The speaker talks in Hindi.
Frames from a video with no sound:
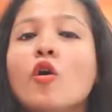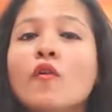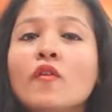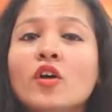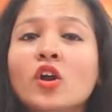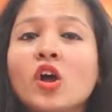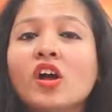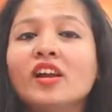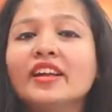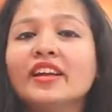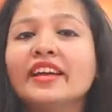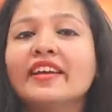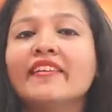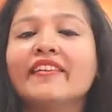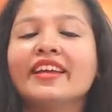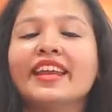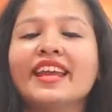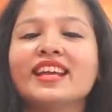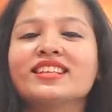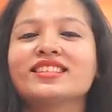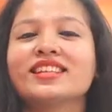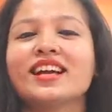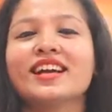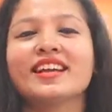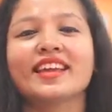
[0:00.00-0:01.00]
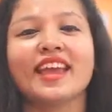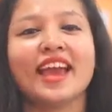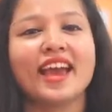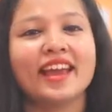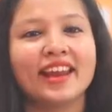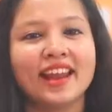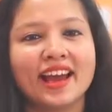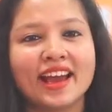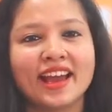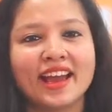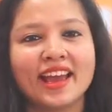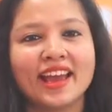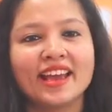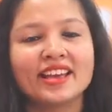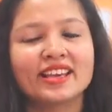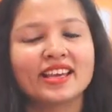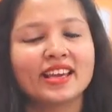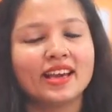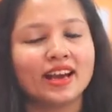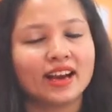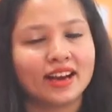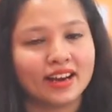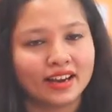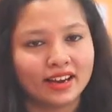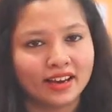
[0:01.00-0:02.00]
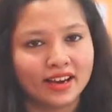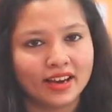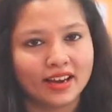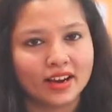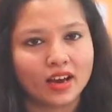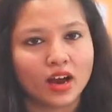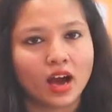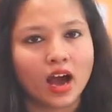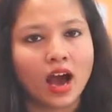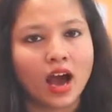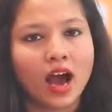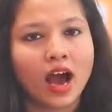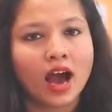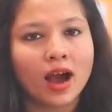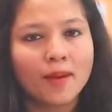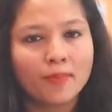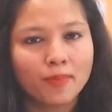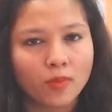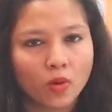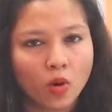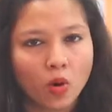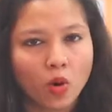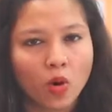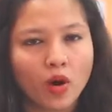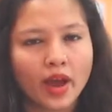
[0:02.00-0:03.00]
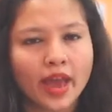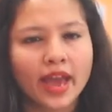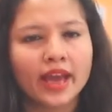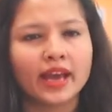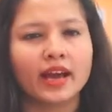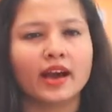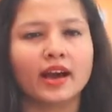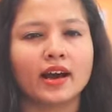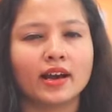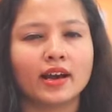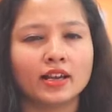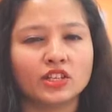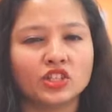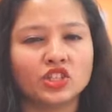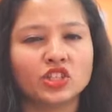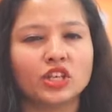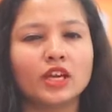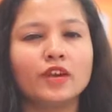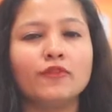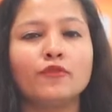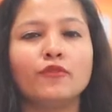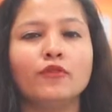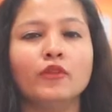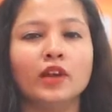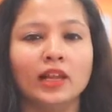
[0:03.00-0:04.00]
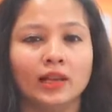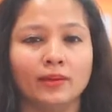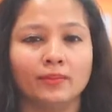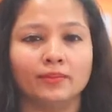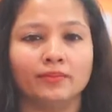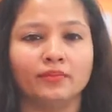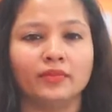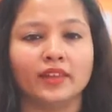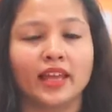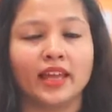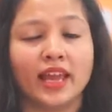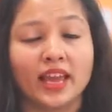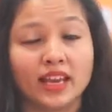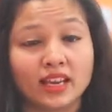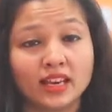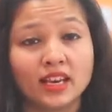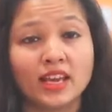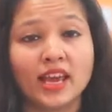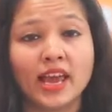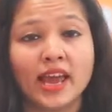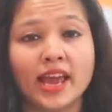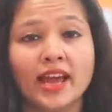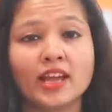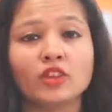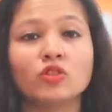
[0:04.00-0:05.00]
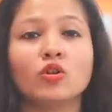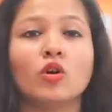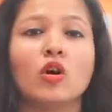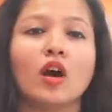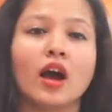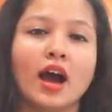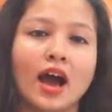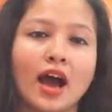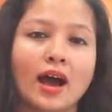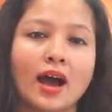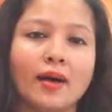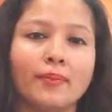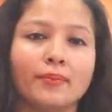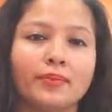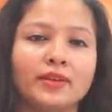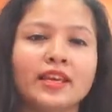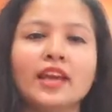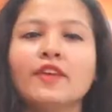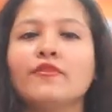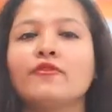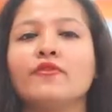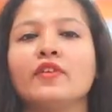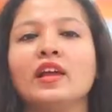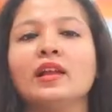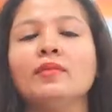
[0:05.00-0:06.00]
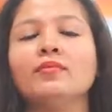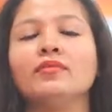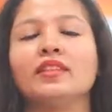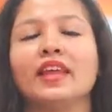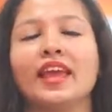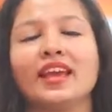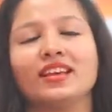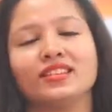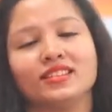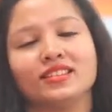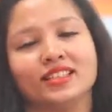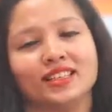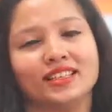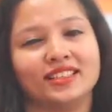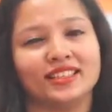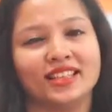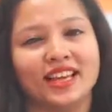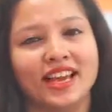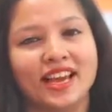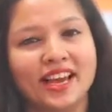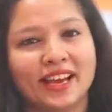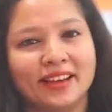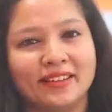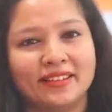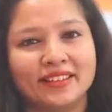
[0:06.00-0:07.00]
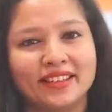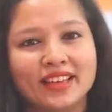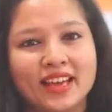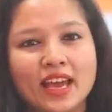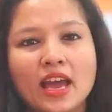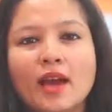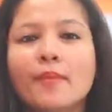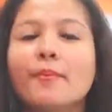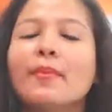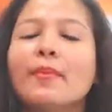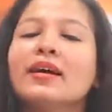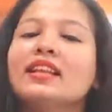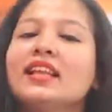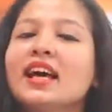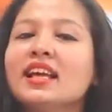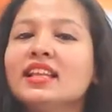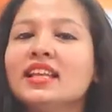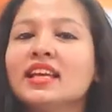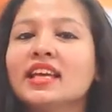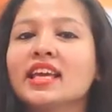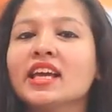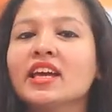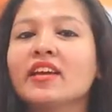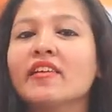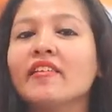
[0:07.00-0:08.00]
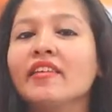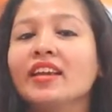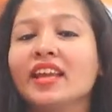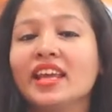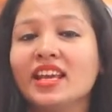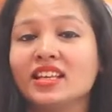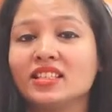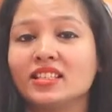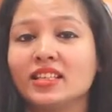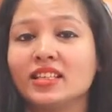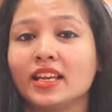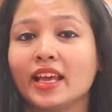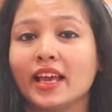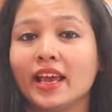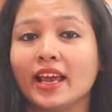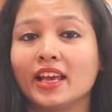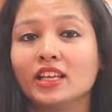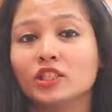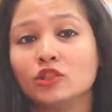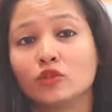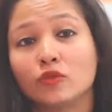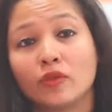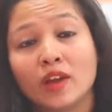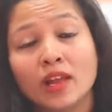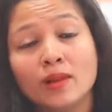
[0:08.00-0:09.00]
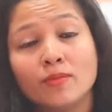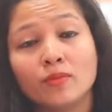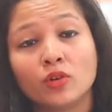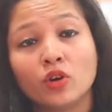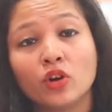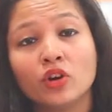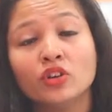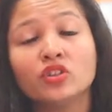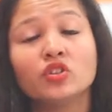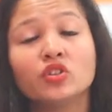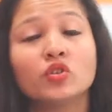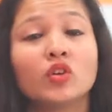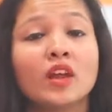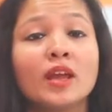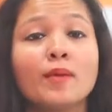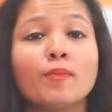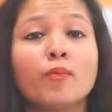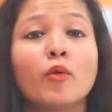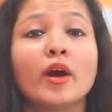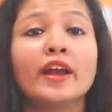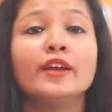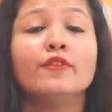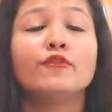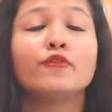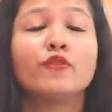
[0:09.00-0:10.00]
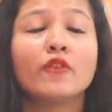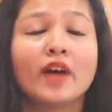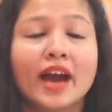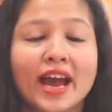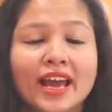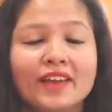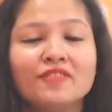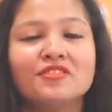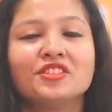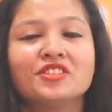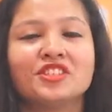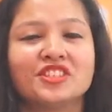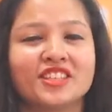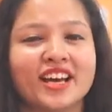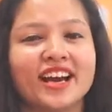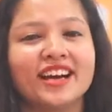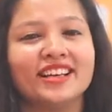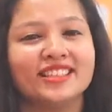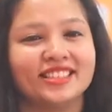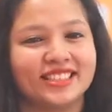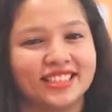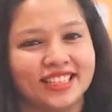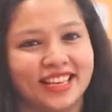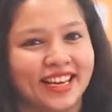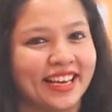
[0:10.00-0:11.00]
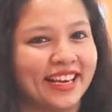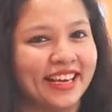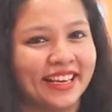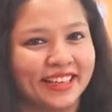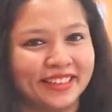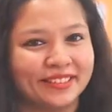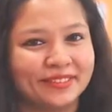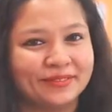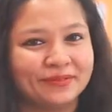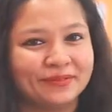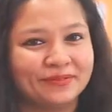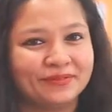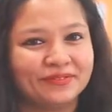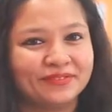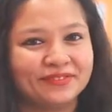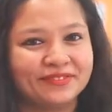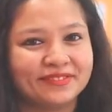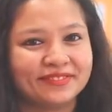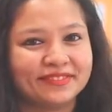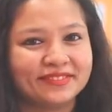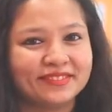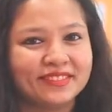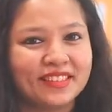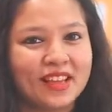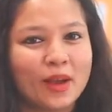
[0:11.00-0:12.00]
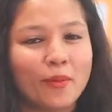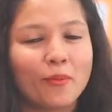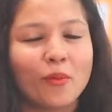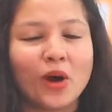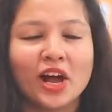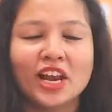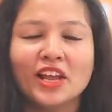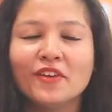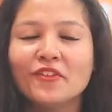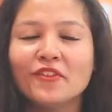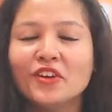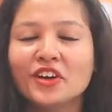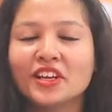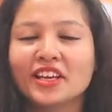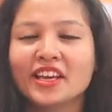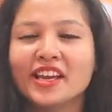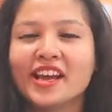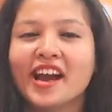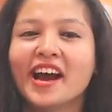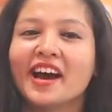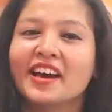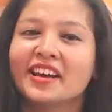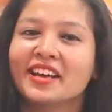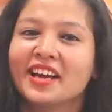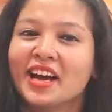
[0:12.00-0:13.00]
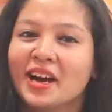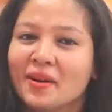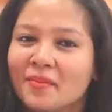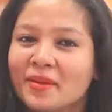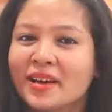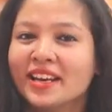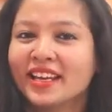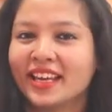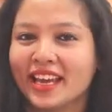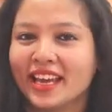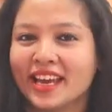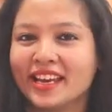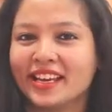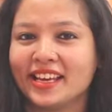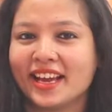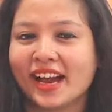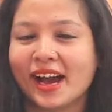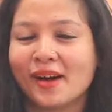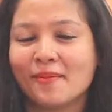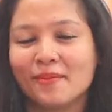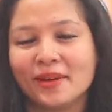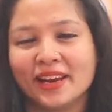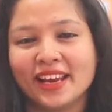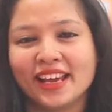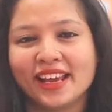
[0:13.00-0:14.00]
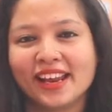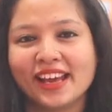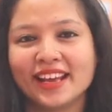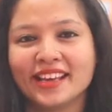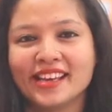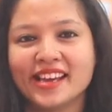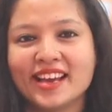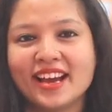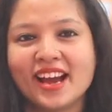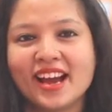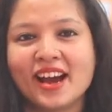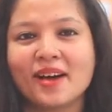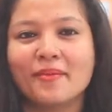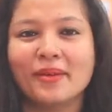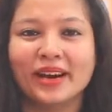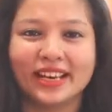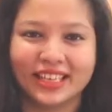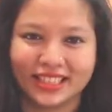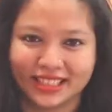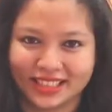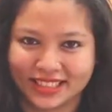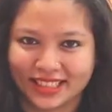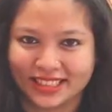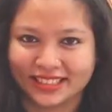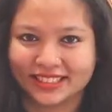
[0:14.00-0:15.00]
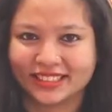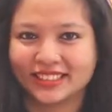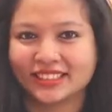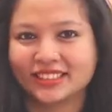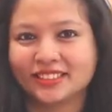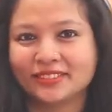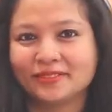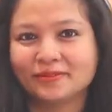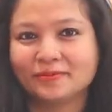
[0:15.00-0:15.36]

ओवरऑल क्रिटिक्स का कहना है कि अगर आपको एक अच्छी फिल्म देखनी है तो आप ये फिल्म देख सकते हैं बता दें कि क्रिटिक्स ने इस फिल्म को 3.5 स्टार दिए हैं बॉलीवुड की हर खबर के लिए आप बने रहिए हमारे साथ